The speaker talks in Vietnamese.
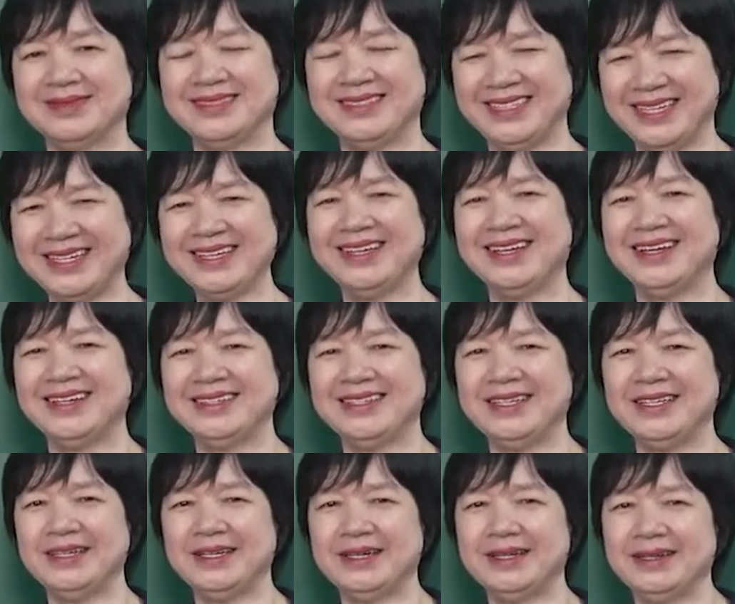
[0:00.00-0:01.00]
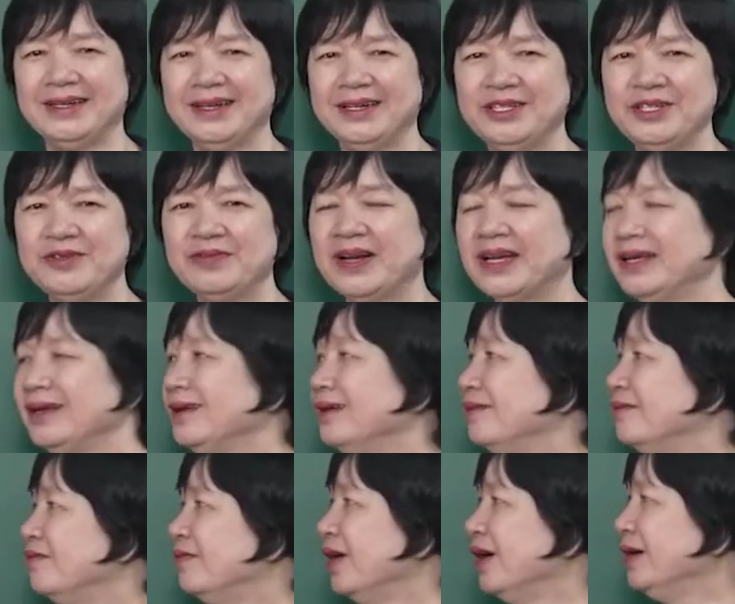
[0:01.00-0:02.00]
Nhá. Thì như vậy
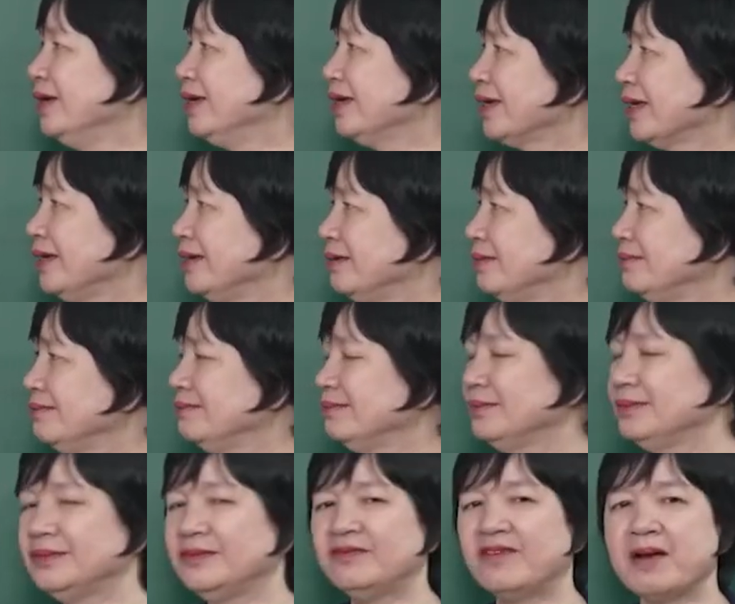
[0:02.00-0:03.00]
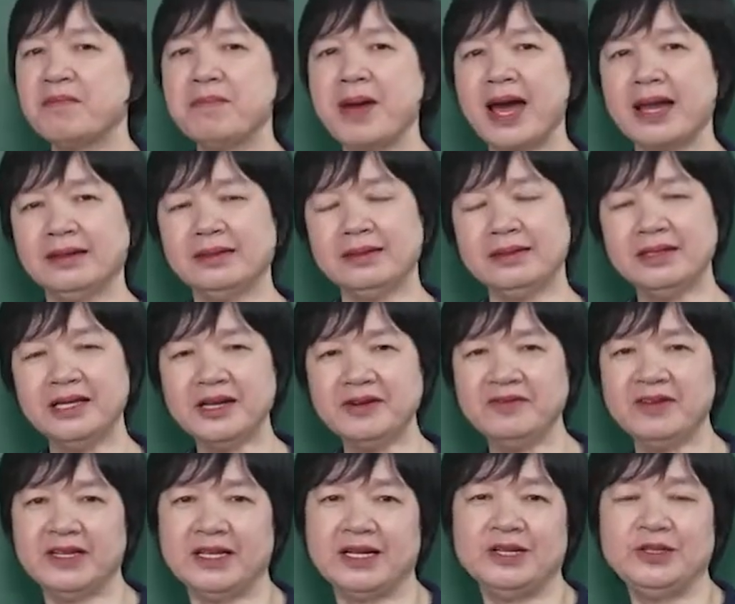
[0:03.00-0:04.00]
với cái văn bản thứ nhất
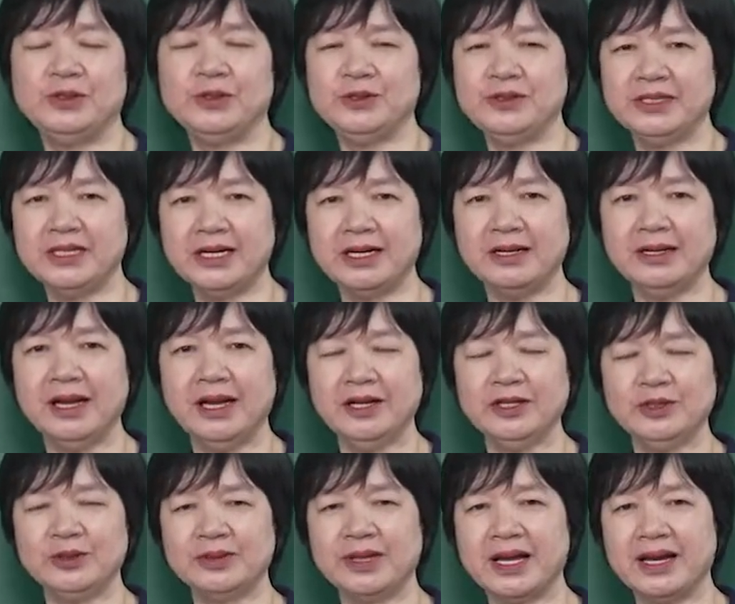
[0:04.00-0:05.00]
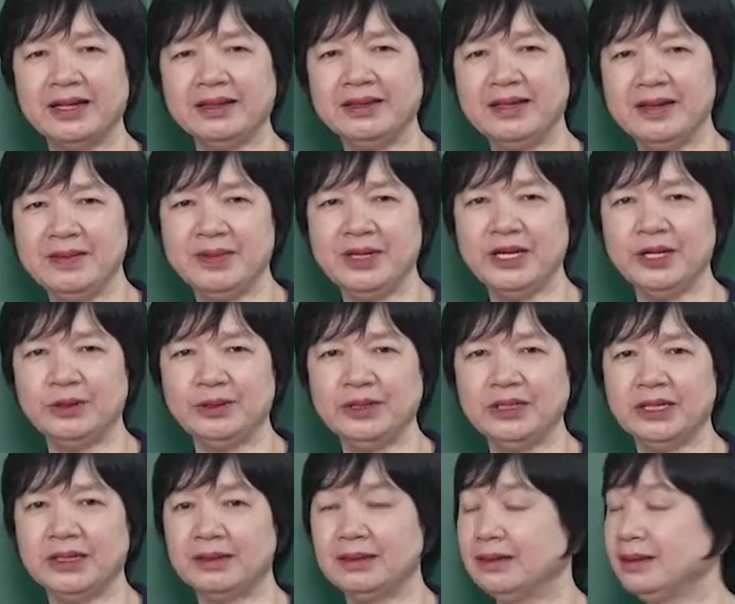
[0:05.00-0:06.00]
về thần trụ trời, chúng ta đã tìm hiểu
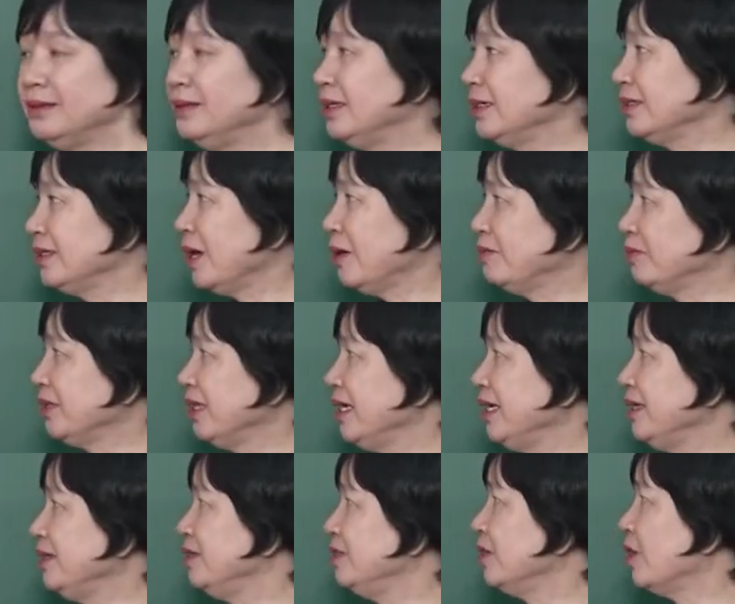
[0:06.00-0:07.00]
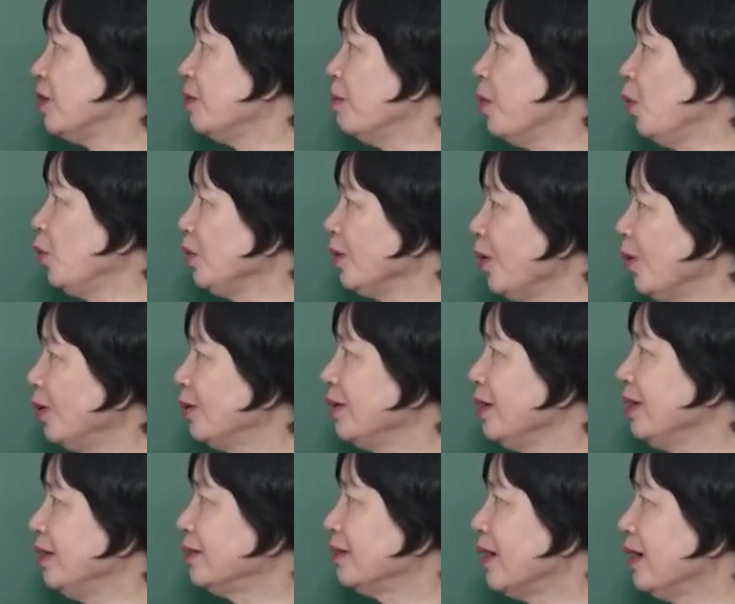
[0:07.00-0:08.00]
được những thông tin cho bốn cột:
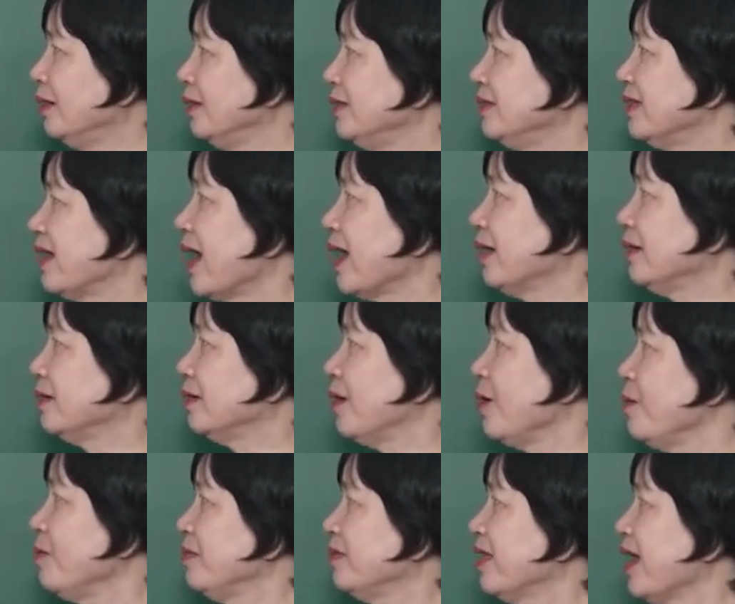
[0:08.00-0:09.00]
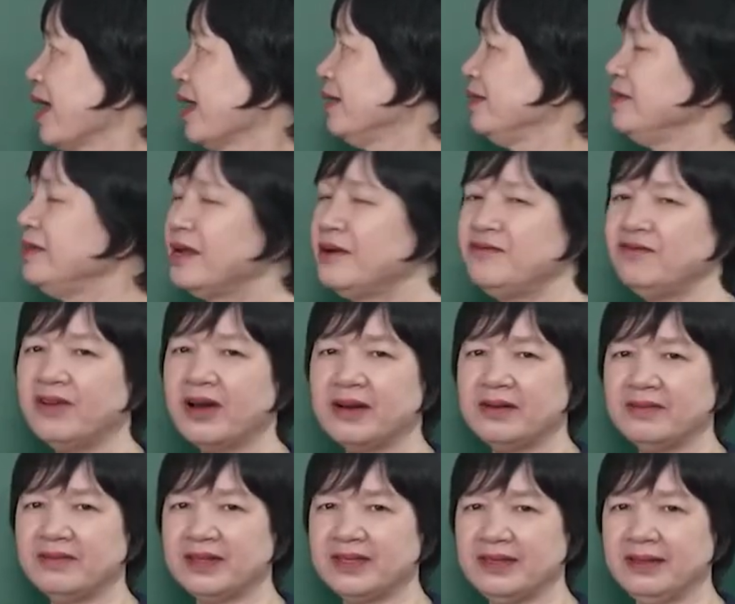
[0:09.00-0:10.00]
thời gian, không gian, nhân vật
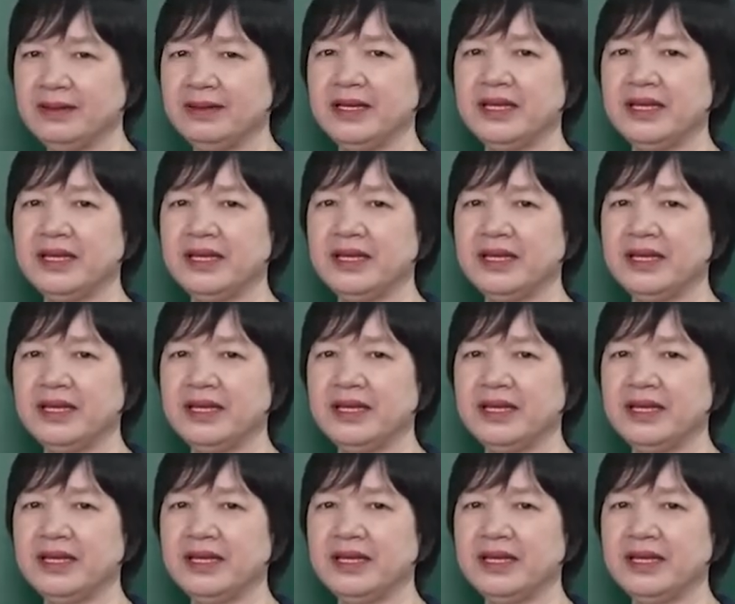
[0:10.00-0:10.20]
và sự